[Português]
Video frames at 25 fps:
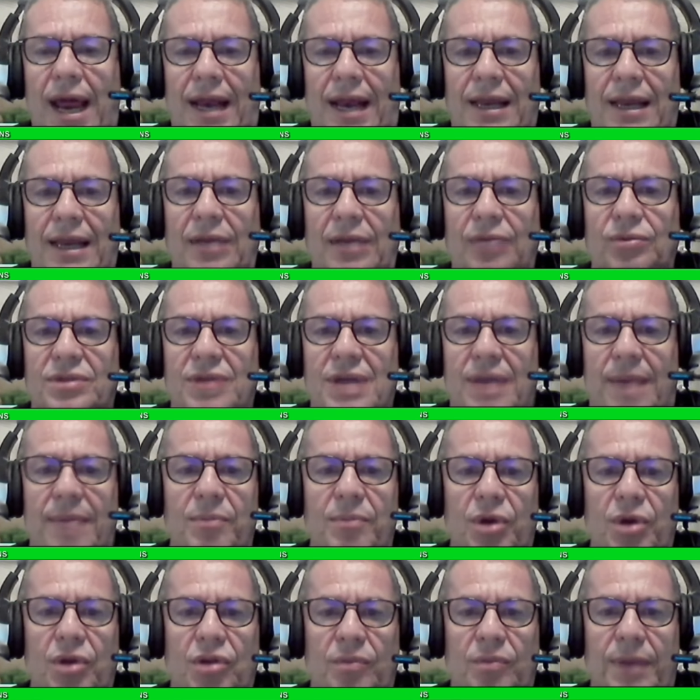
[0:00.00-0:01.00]
Rec, e tu
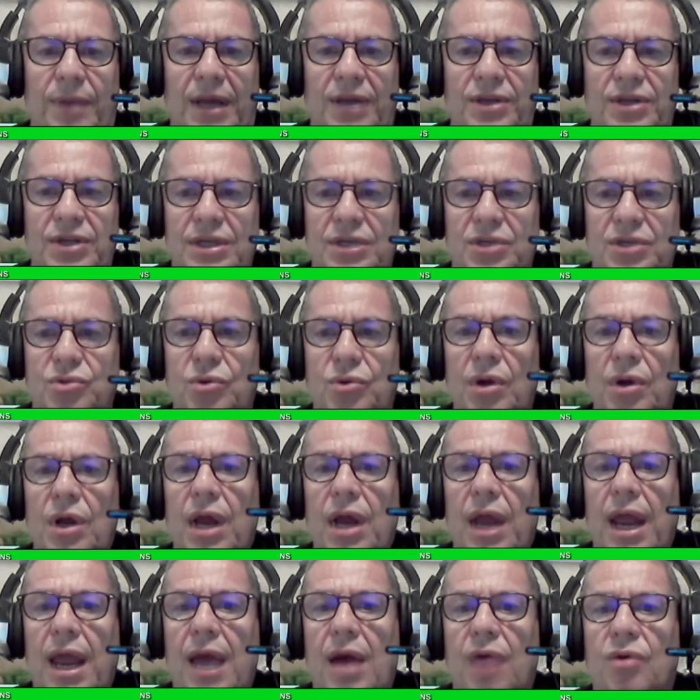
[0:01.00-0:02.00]
sabe muito bem disso,
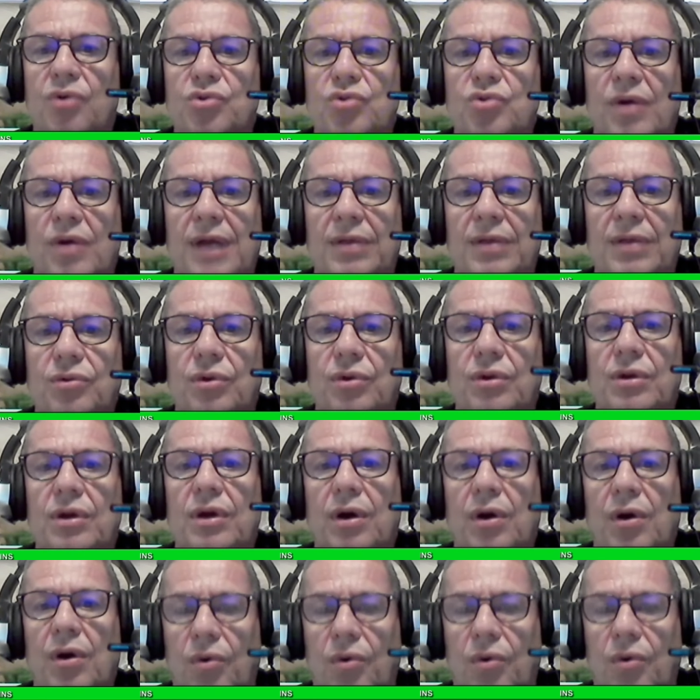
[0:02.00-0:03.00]
é o
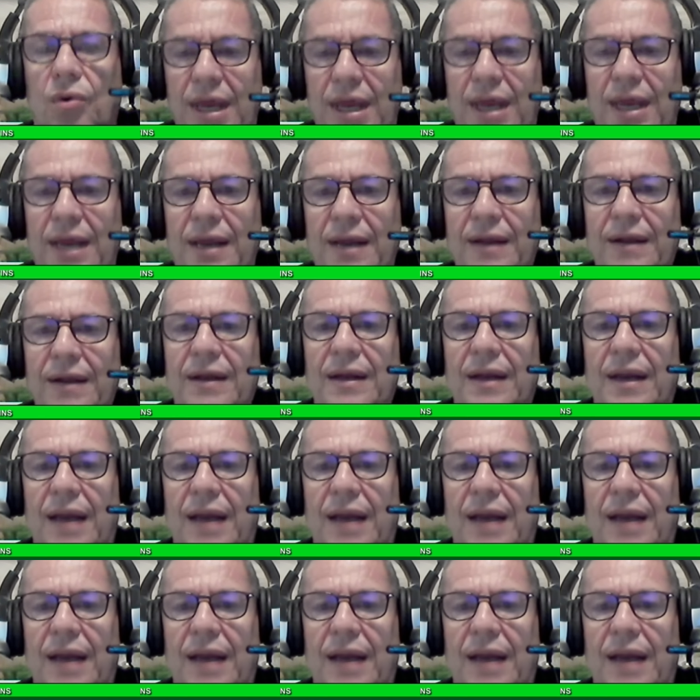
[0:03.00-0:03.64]
jogador ruim.